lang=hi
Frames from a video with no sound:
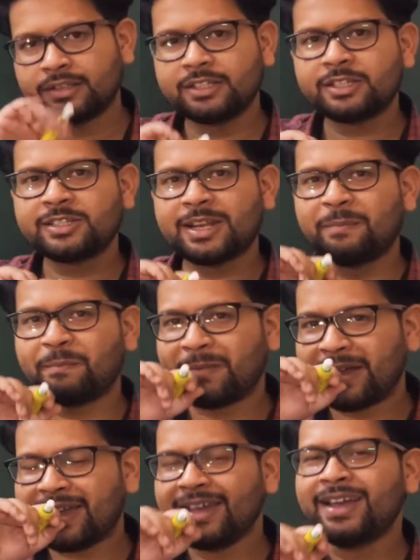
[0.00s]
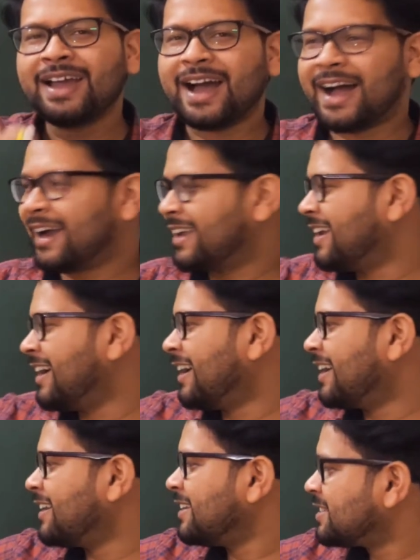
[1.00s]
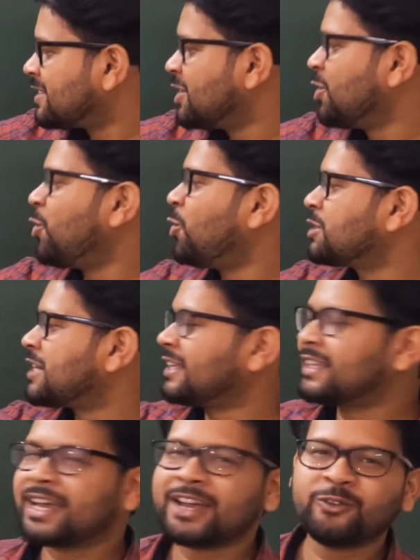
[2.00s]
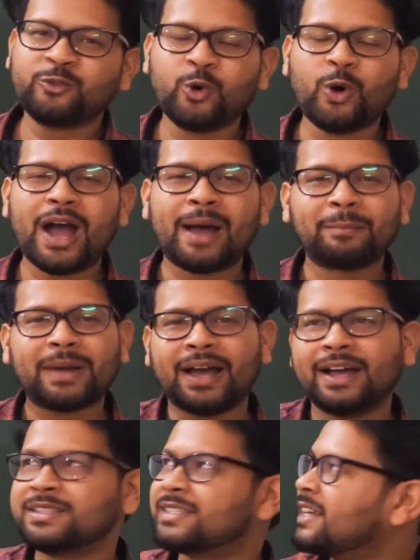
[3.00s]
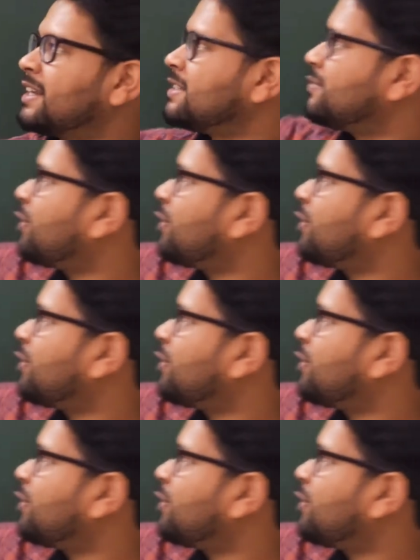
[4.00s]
जिस स्टेप पे आके अगर ज़ीरो हो जाता है वो आपका आंसर है